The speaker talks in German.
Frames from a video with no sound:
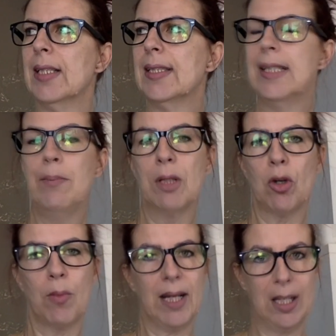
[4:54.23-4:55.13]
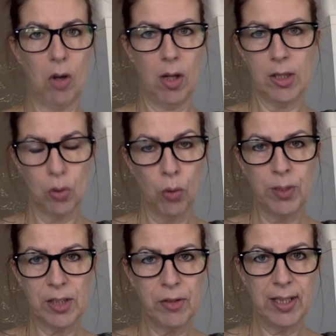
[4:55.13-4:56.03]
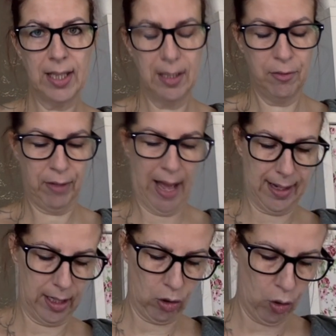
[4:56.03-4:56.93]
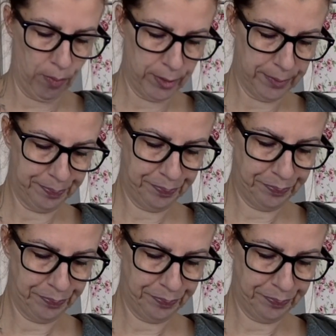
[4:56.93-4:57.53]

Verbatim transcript: 7er nochmal genau ist und ob das für dich in Frage kommt.